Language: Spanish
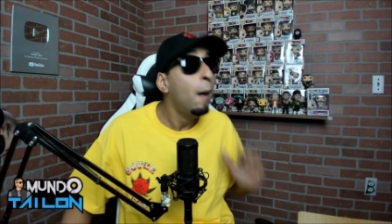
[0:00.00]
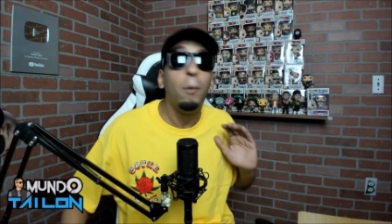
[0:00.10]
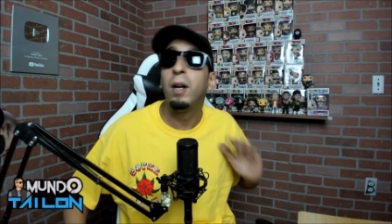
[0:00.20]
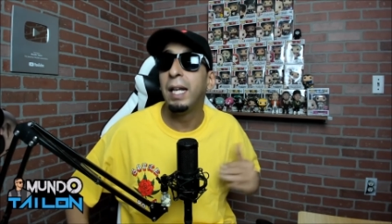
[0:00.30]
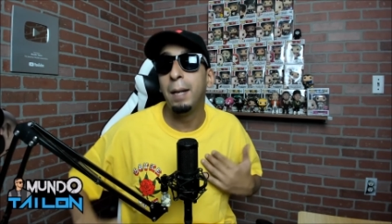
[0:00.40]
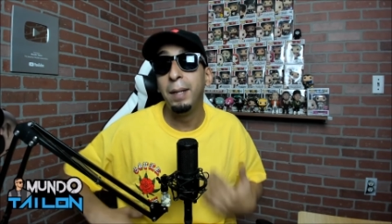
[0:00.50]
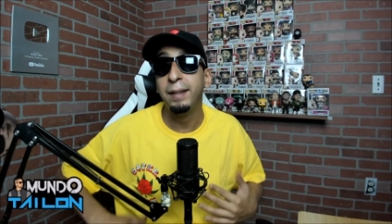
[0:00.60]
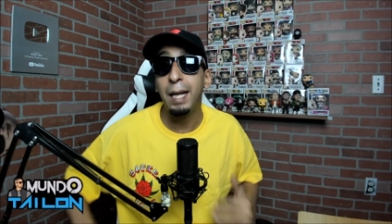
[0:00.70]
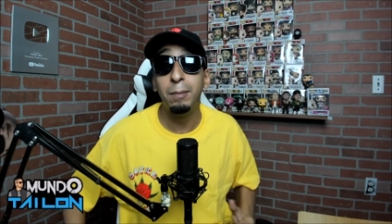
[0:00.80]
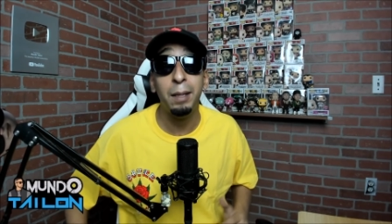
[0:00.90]
Porque
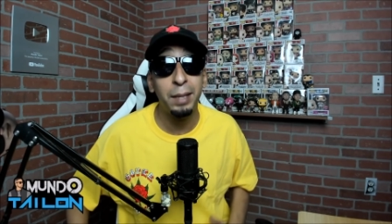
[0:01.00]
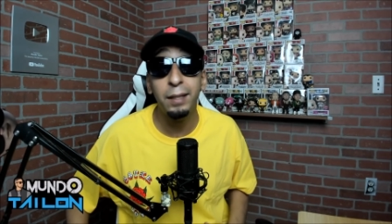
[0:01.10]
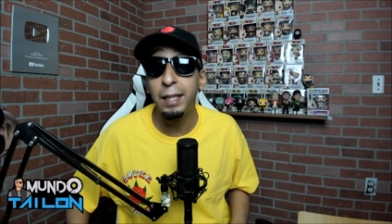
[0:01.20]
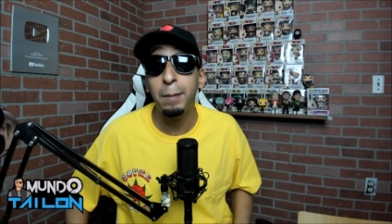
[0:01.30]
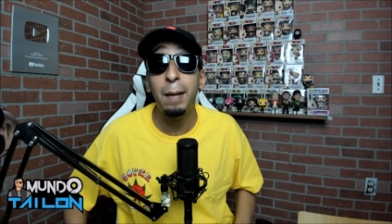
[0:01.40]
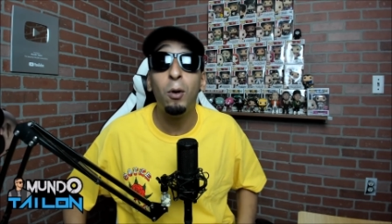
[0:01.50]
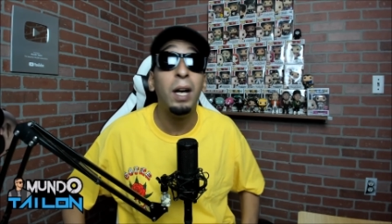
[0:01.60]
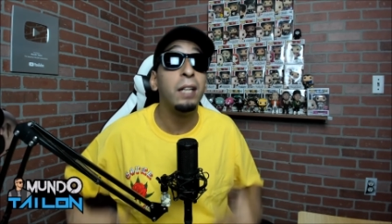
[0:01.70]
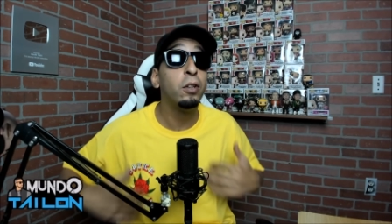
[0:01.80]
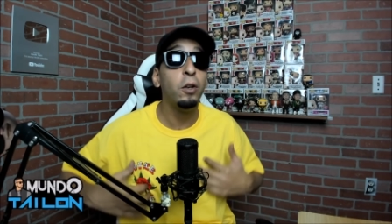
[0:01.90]
lamentablemente, Bebo,
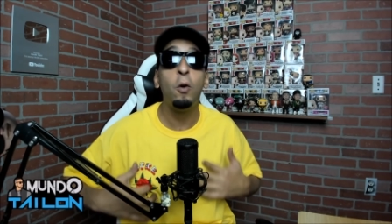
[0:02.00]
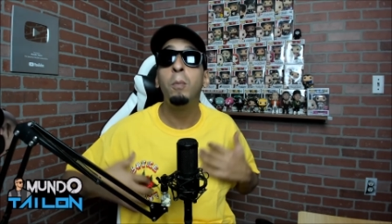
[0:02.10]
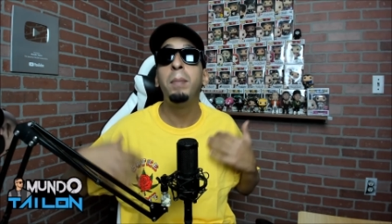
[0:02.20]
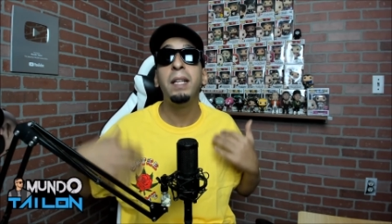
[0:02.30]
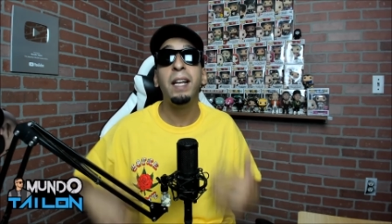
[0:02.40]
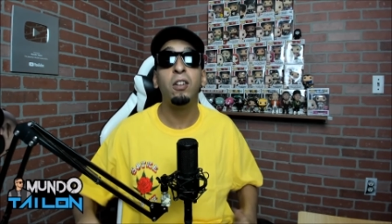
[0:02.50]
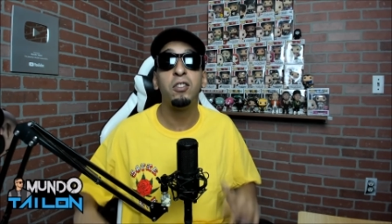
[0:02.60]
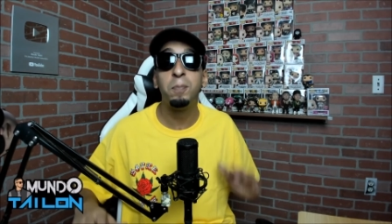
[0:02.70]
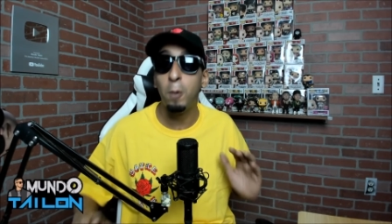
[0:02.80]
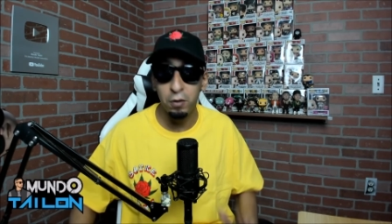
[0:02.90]
esto no es un video
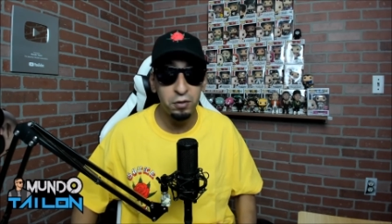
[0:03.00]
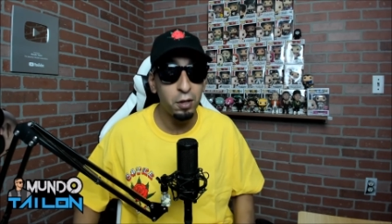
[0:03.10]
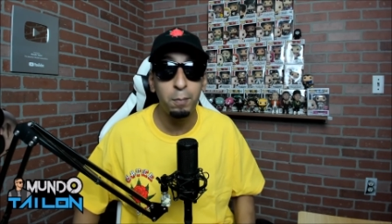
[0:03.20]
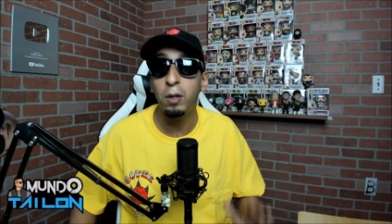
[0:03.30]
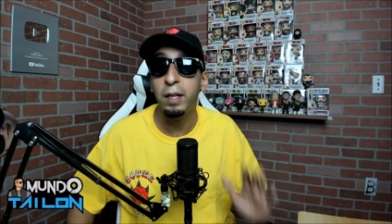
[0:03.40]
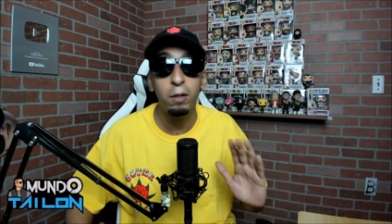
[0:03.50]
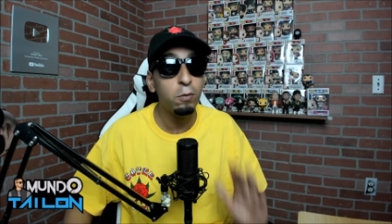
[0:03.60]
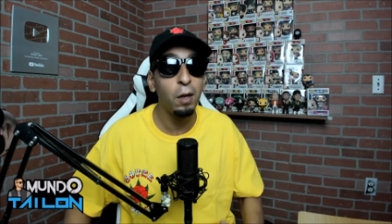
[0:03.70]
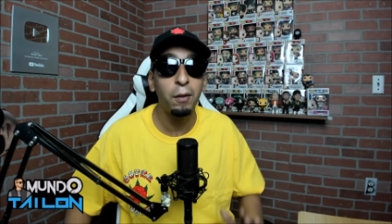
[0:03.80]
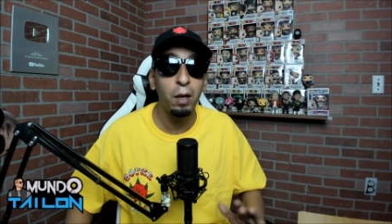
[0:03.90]
sponsor por
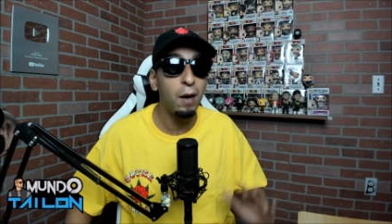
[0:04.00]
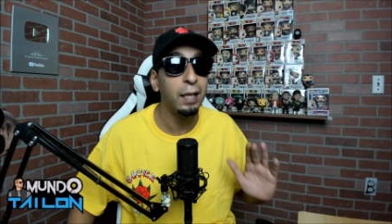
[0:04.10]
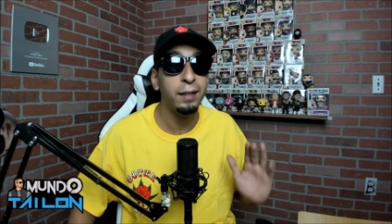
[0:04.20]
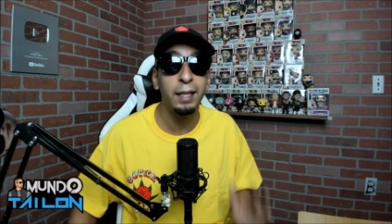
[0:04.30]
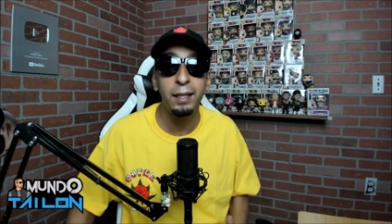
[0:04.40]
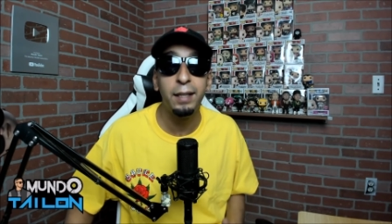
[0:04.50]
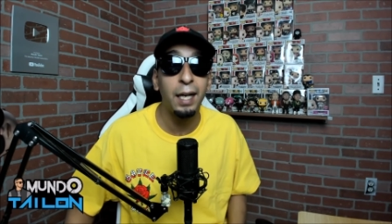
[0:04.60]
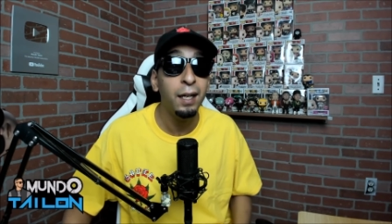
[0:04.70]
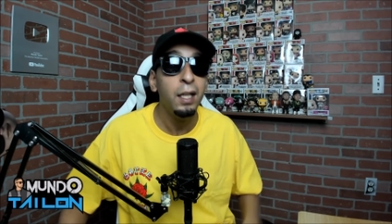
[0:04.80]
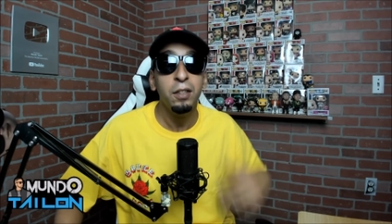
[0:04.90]
ninguno de los artistas.